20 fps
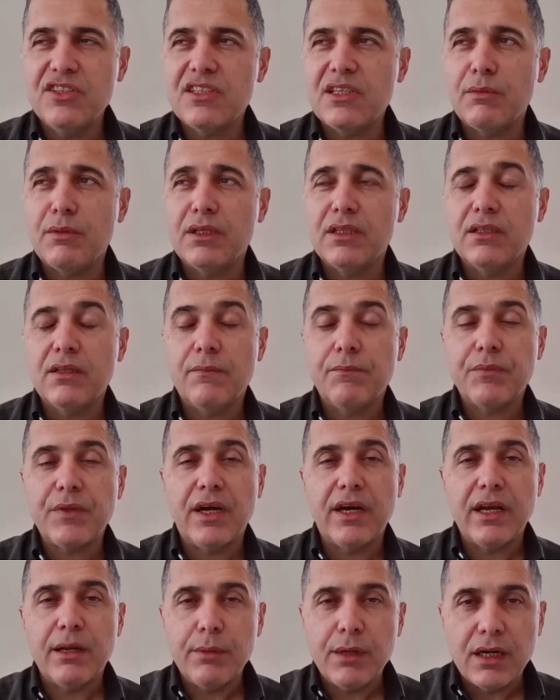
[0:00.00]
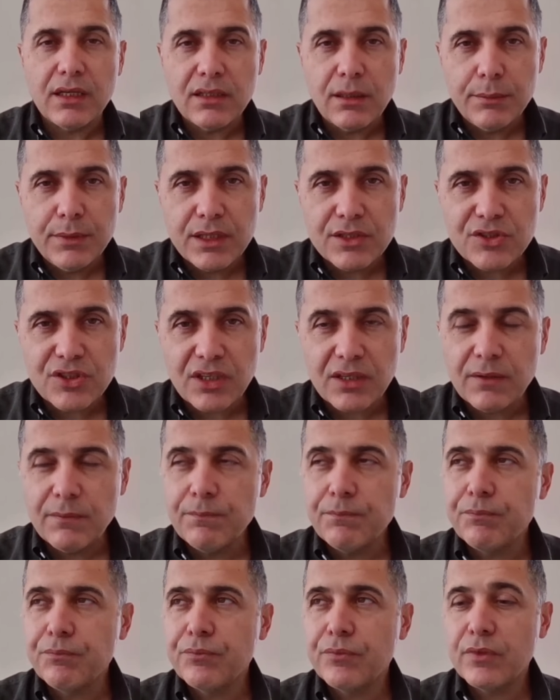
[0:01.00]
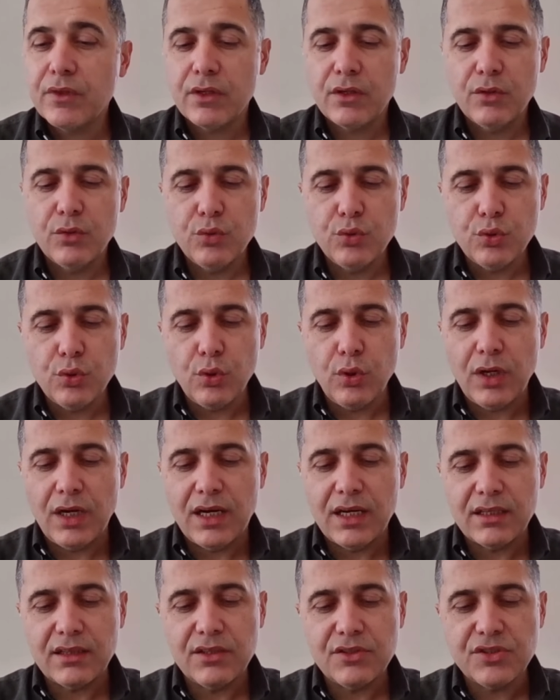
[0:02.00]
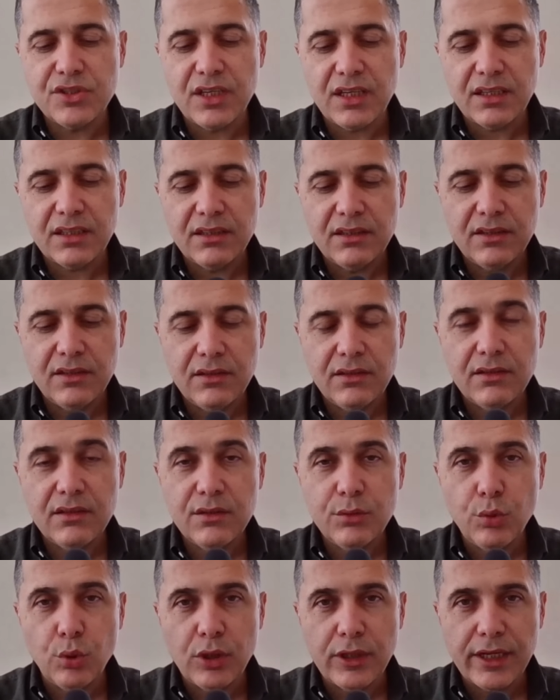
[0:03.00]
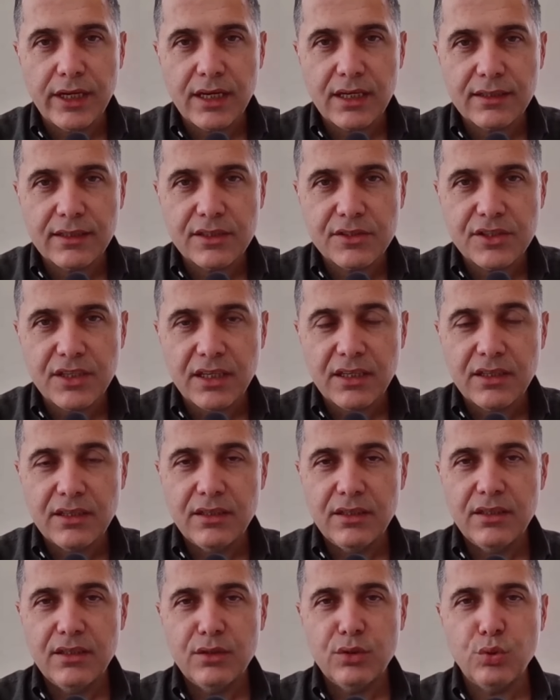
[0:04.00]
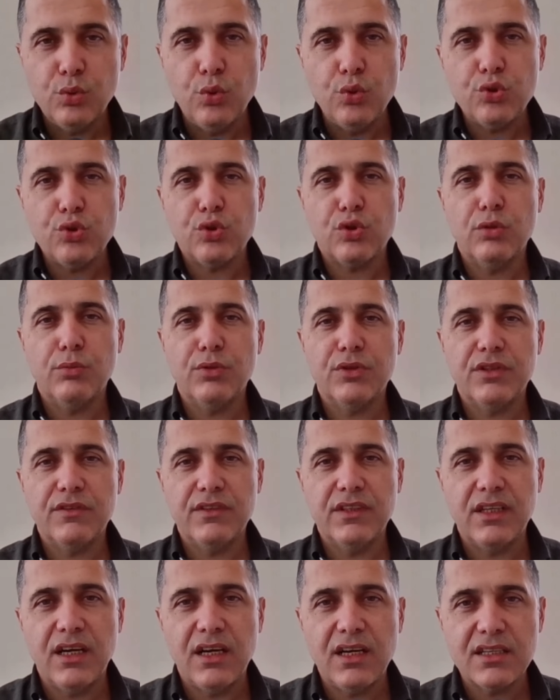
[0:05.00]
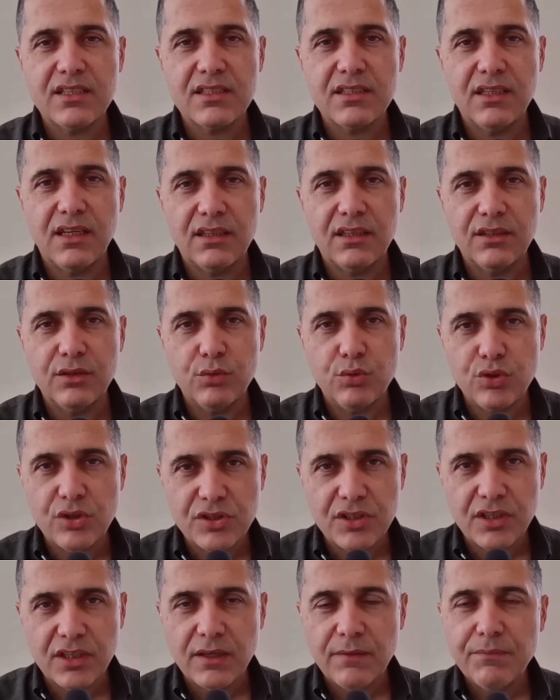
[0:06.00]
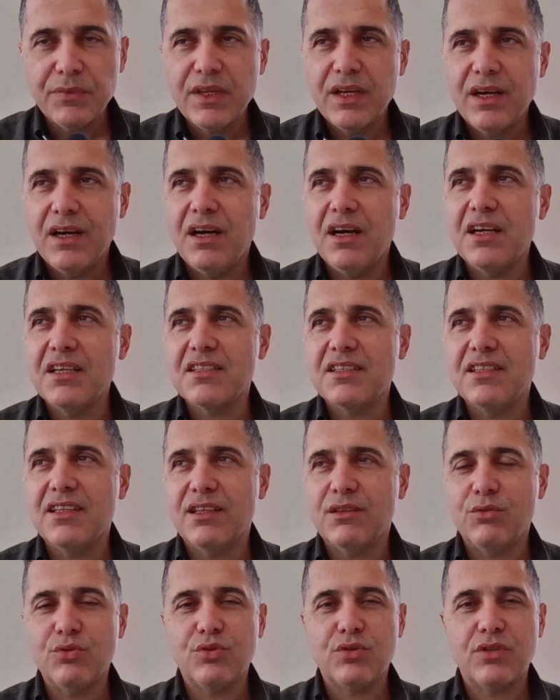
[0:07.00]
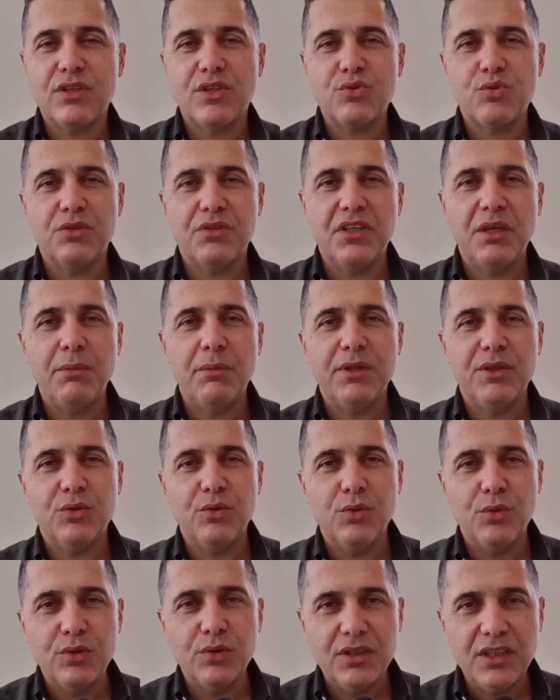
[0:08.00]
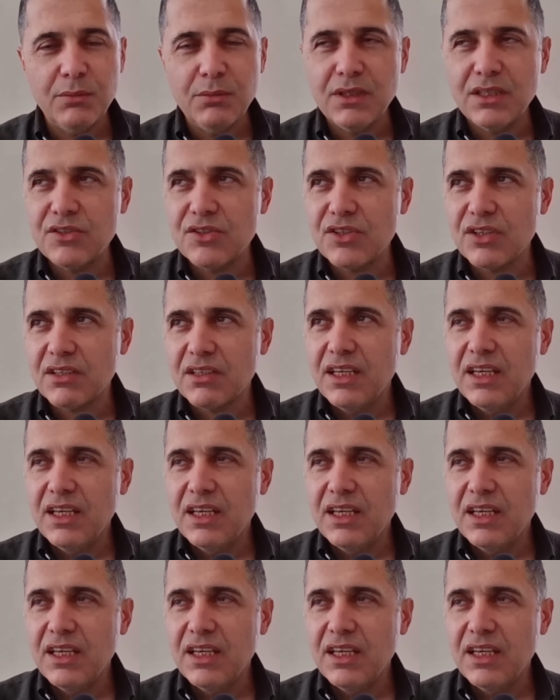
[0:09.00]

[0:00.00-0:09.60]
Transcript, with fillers: zaman araba alamayacak, euro artacak, dolar artacak, Doğuş Otomotiv'in hasılatı düşecek, hasılat düştükten sonra temettü ödeyemeyecek,